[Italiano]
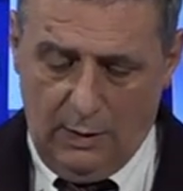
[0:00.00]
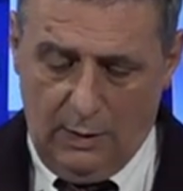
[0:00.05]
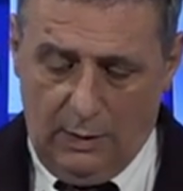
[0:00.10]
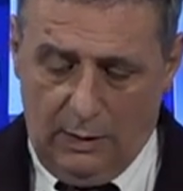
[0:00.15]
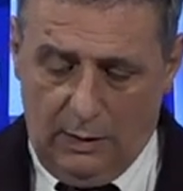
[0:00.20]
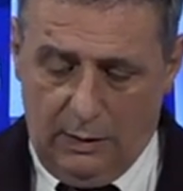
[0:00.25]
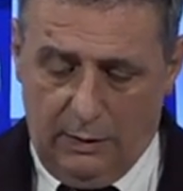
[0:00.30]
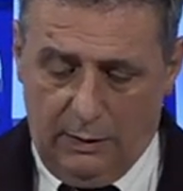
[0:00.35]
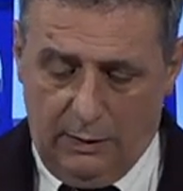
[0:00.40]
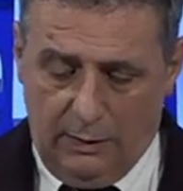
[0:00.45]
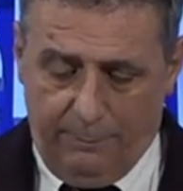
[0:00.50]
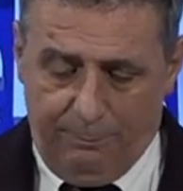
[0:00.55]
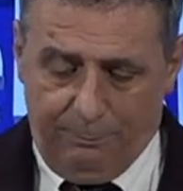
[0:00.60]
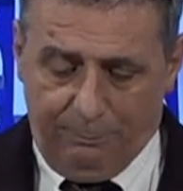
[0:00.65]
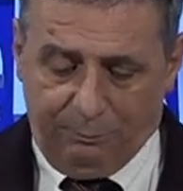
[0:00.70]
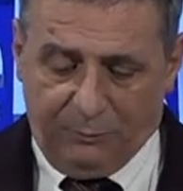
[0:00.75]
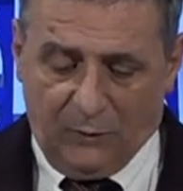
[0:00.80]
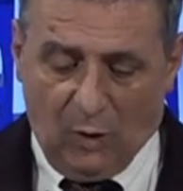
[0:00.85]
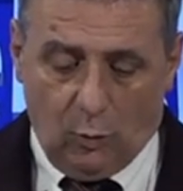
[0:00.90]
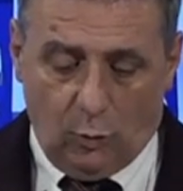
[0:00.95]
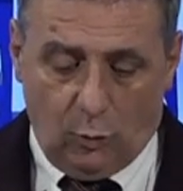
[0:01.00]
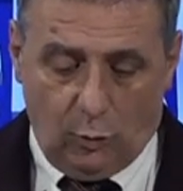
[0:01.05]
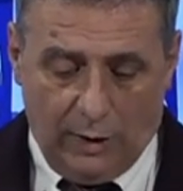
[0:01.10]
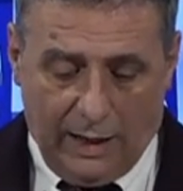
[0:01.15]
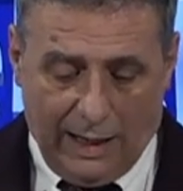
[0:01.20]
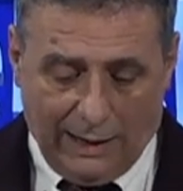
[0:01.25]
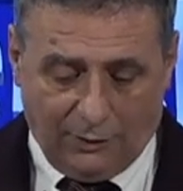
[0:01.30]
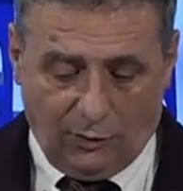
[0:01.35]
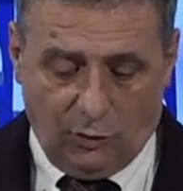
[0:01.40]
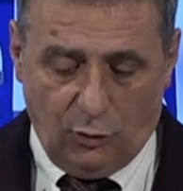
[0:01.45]
ehm, un
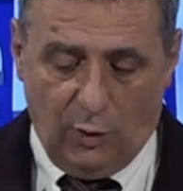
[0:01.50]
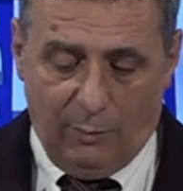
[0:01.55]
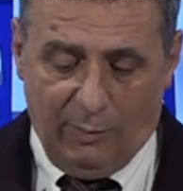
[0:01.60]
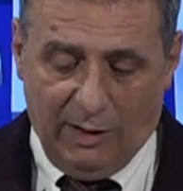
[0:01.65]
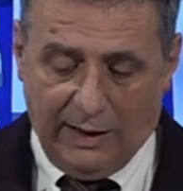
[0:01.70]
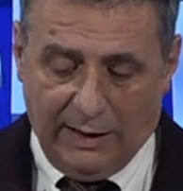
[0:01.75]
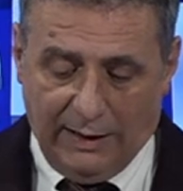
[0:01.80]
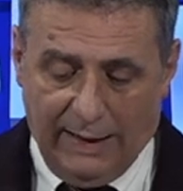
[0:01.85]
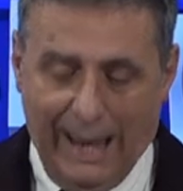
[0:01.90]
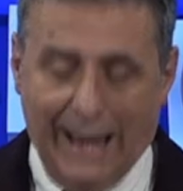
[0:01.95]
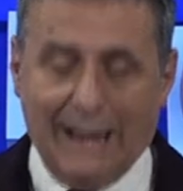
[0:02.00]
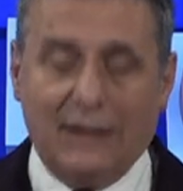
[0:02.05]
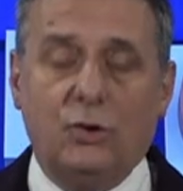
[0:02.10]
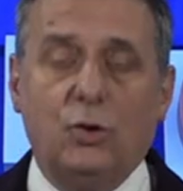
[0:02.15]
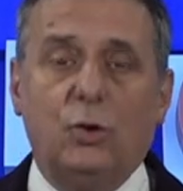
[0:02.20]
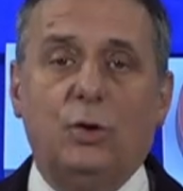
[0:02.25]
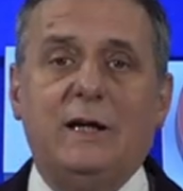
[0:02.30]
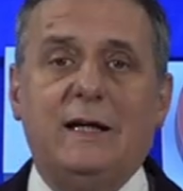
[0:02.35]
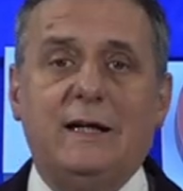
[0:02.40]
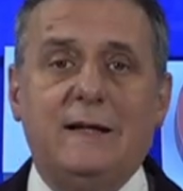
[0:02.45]
atto emendato